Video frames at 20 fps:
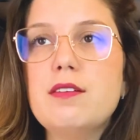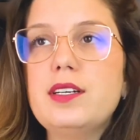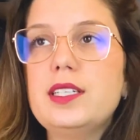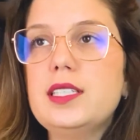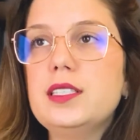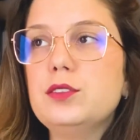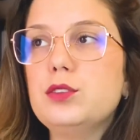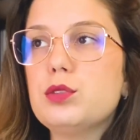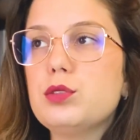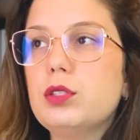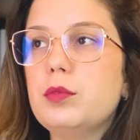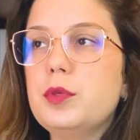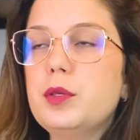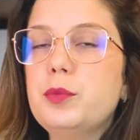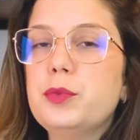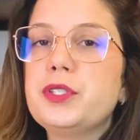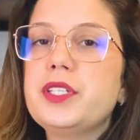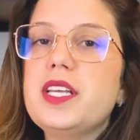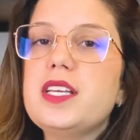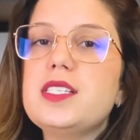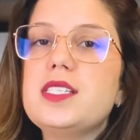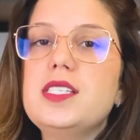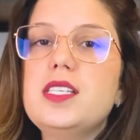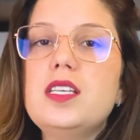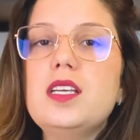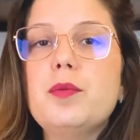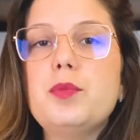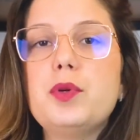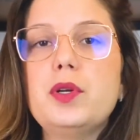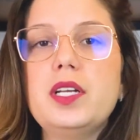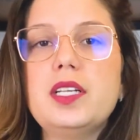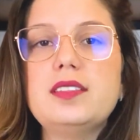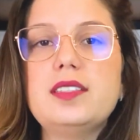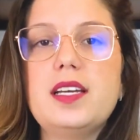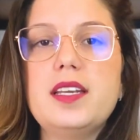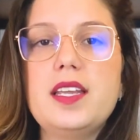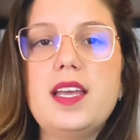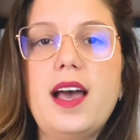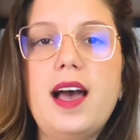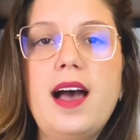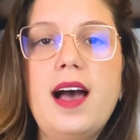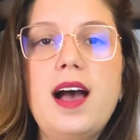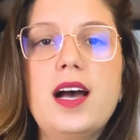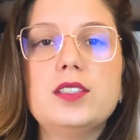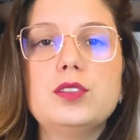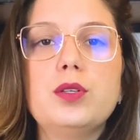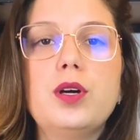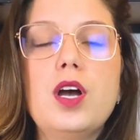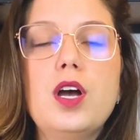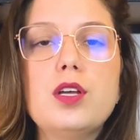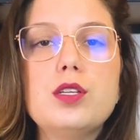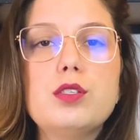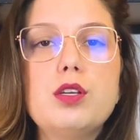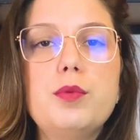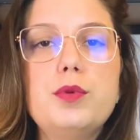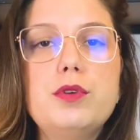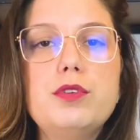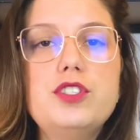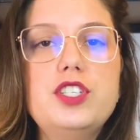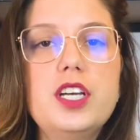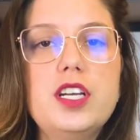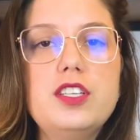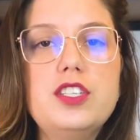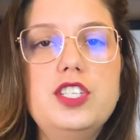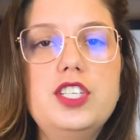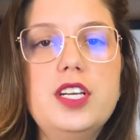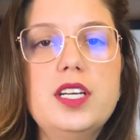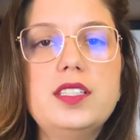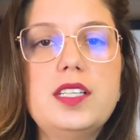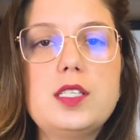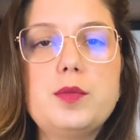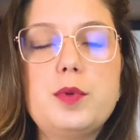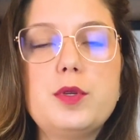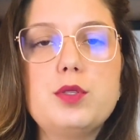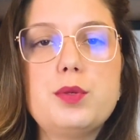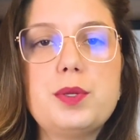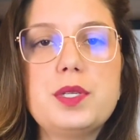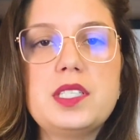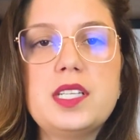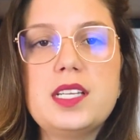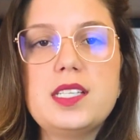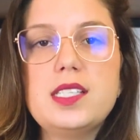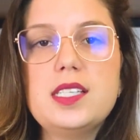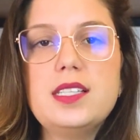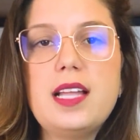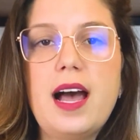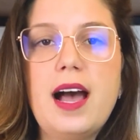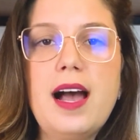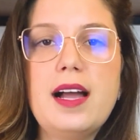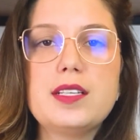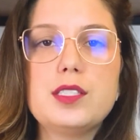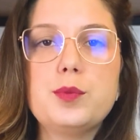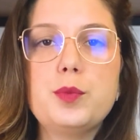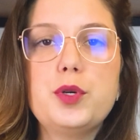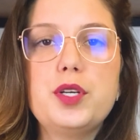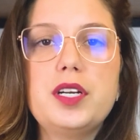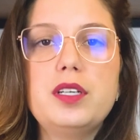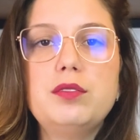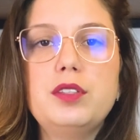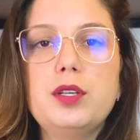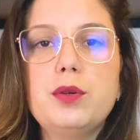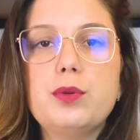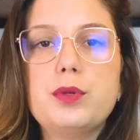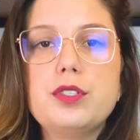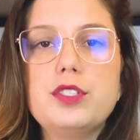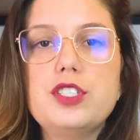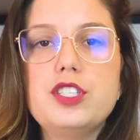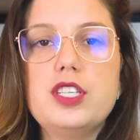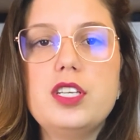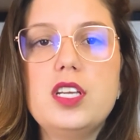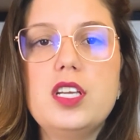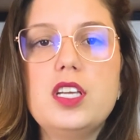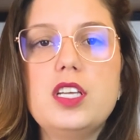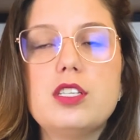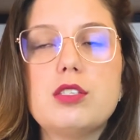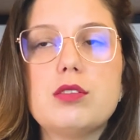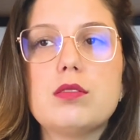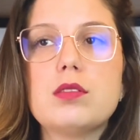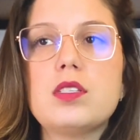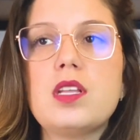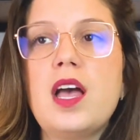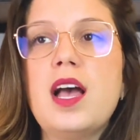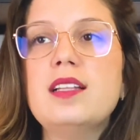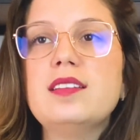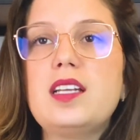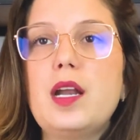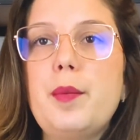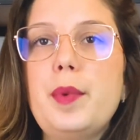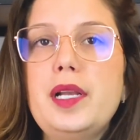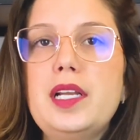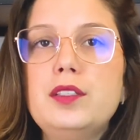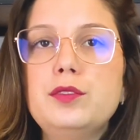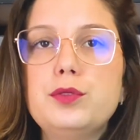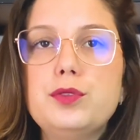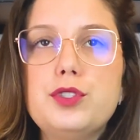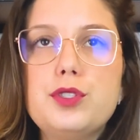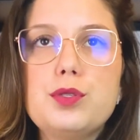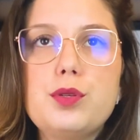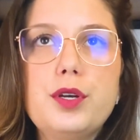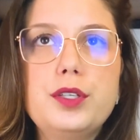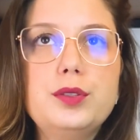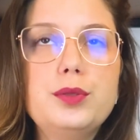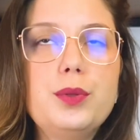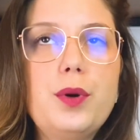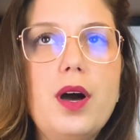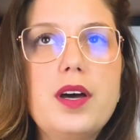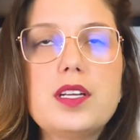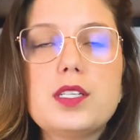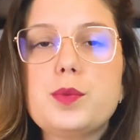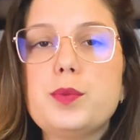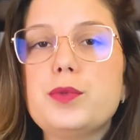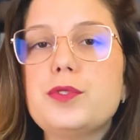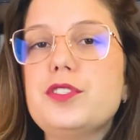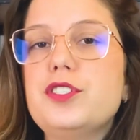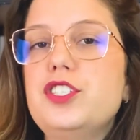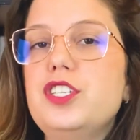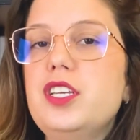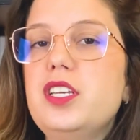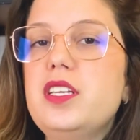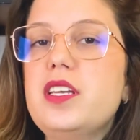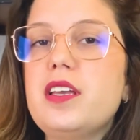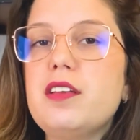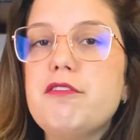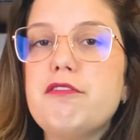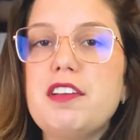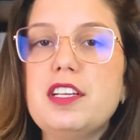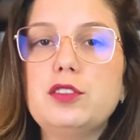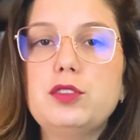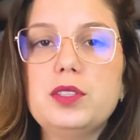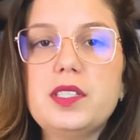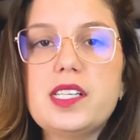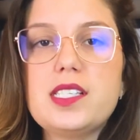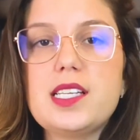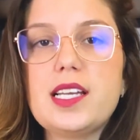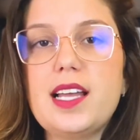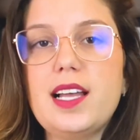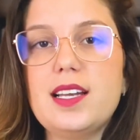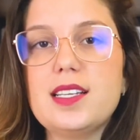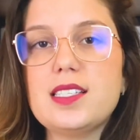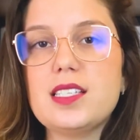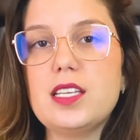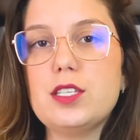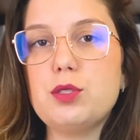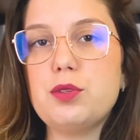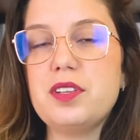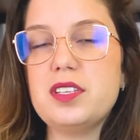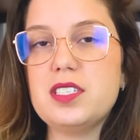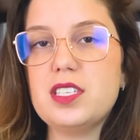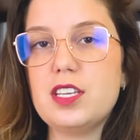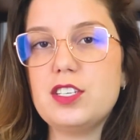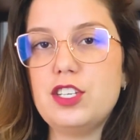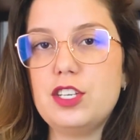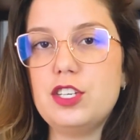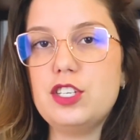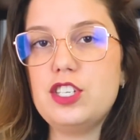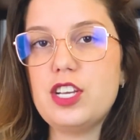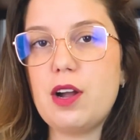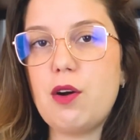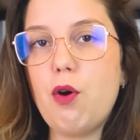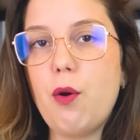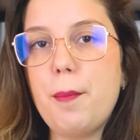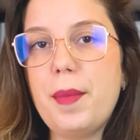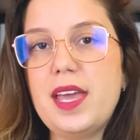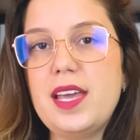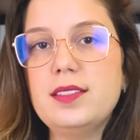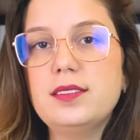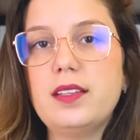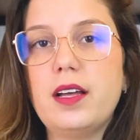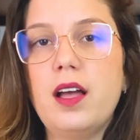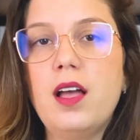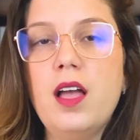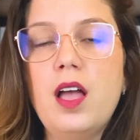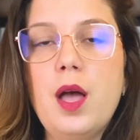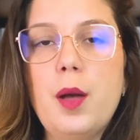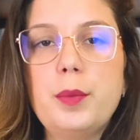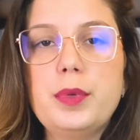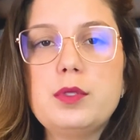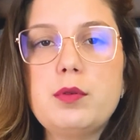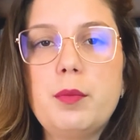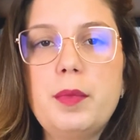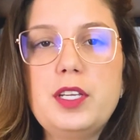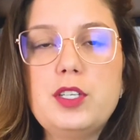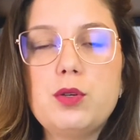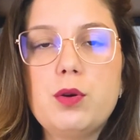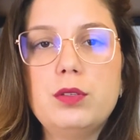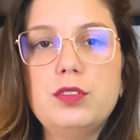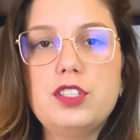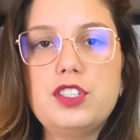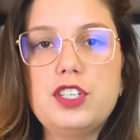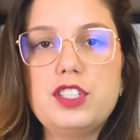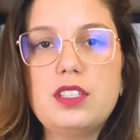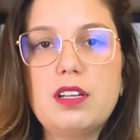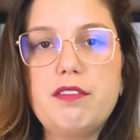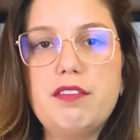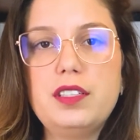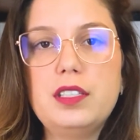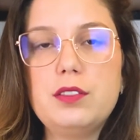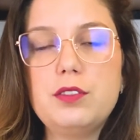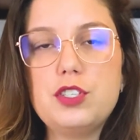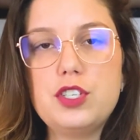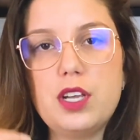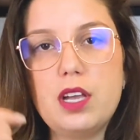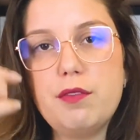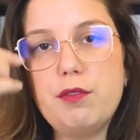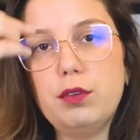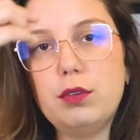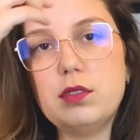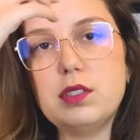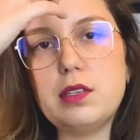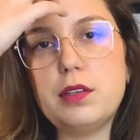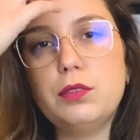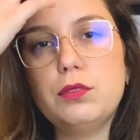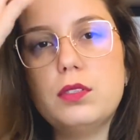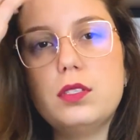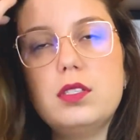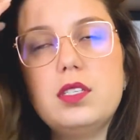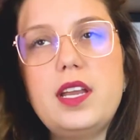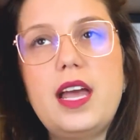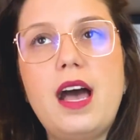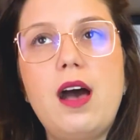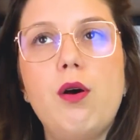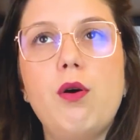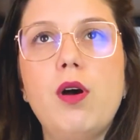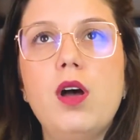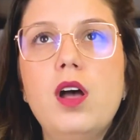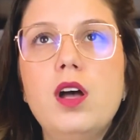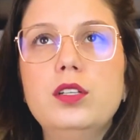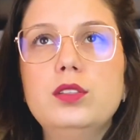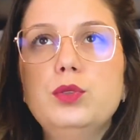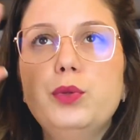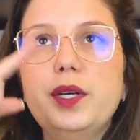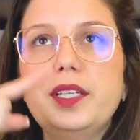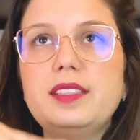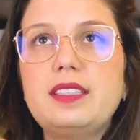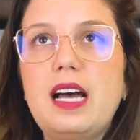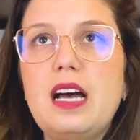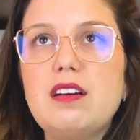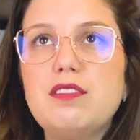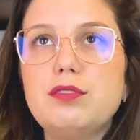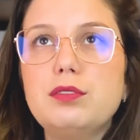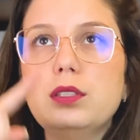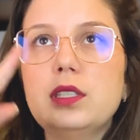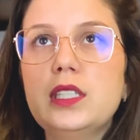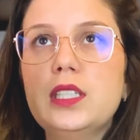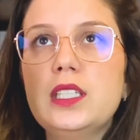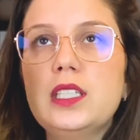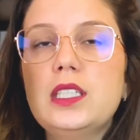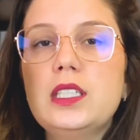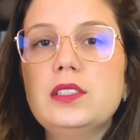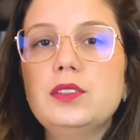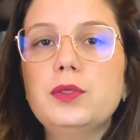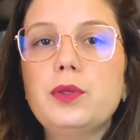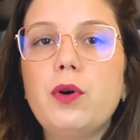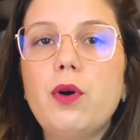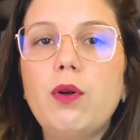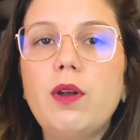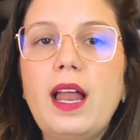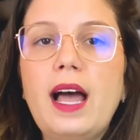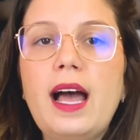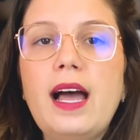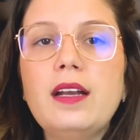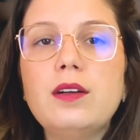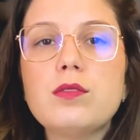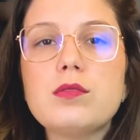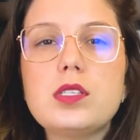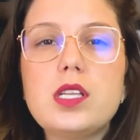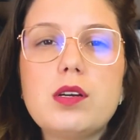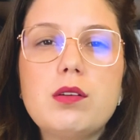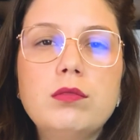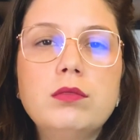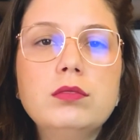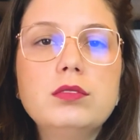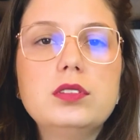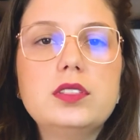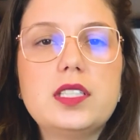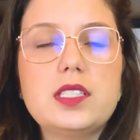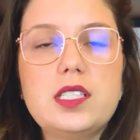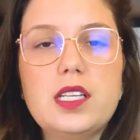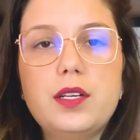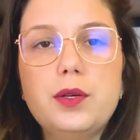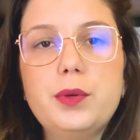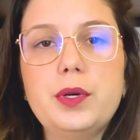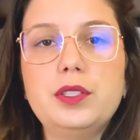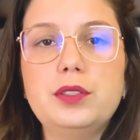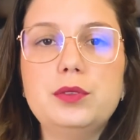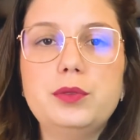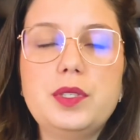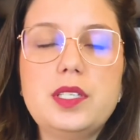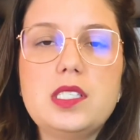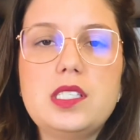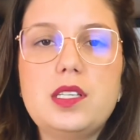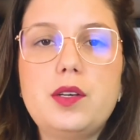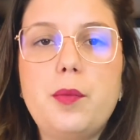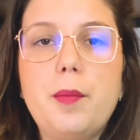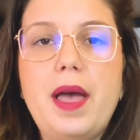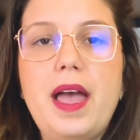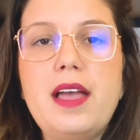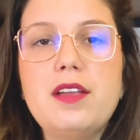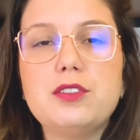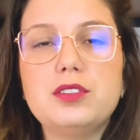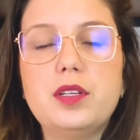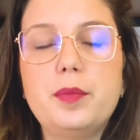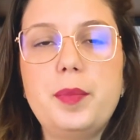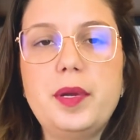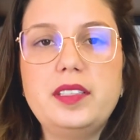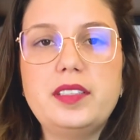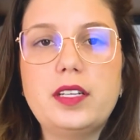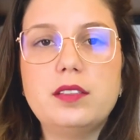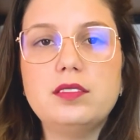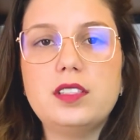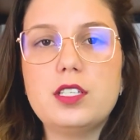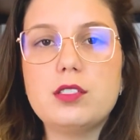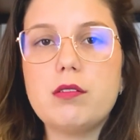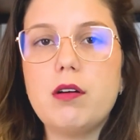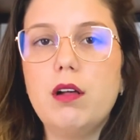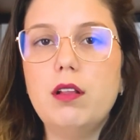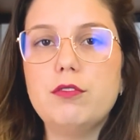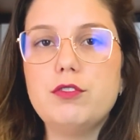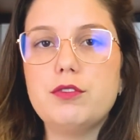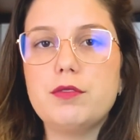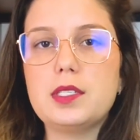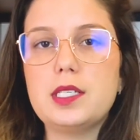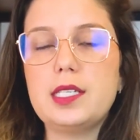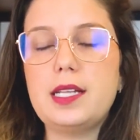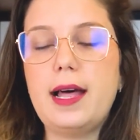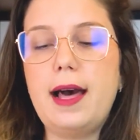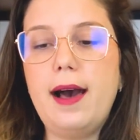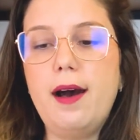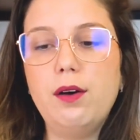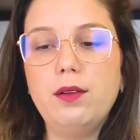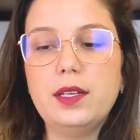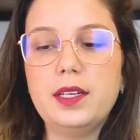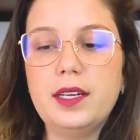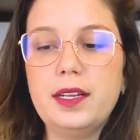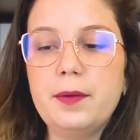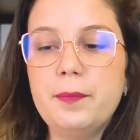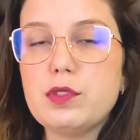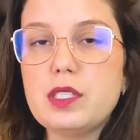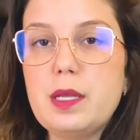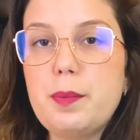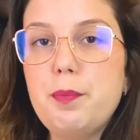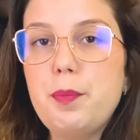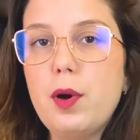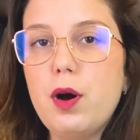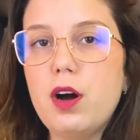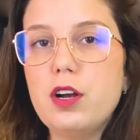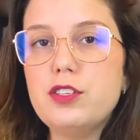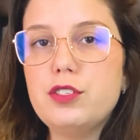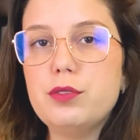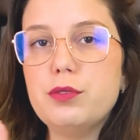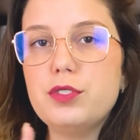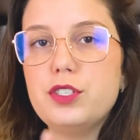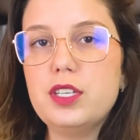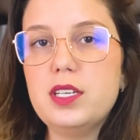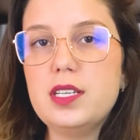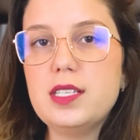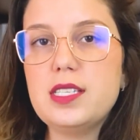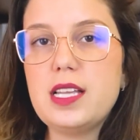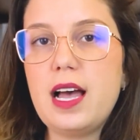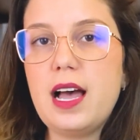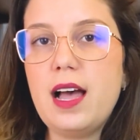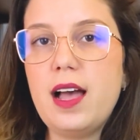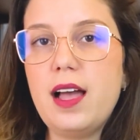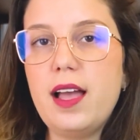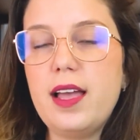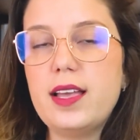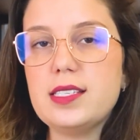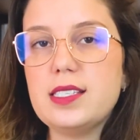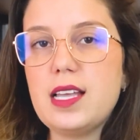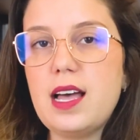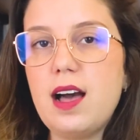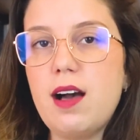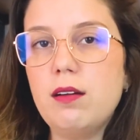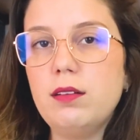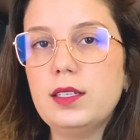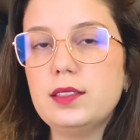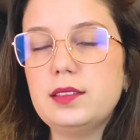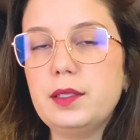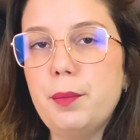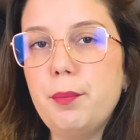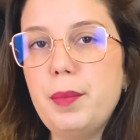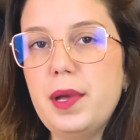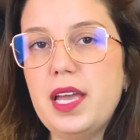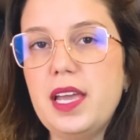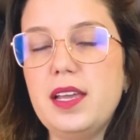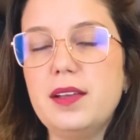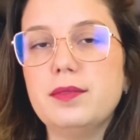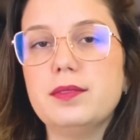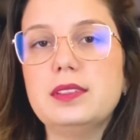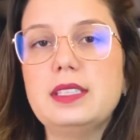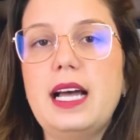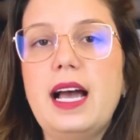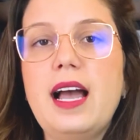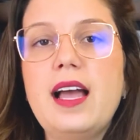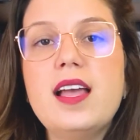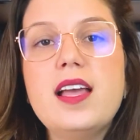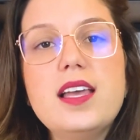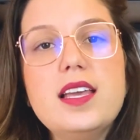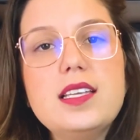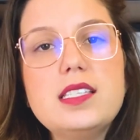falando sobre burguesia e proletariado, sobre o dia a dia das pessoas nas cidades, morando em cortiços, trabalhando 18 horas por dia, enfim, todas aquelas questões que a gente já comenta ferramenta, principalmente quando a gente está falando de revolução industrial, no oitavo ano ou lá no segundo, terceiro ano do ensino médio, dependendo da escola onde você dá aula, né? Você pode utilizar essa aula também, tá?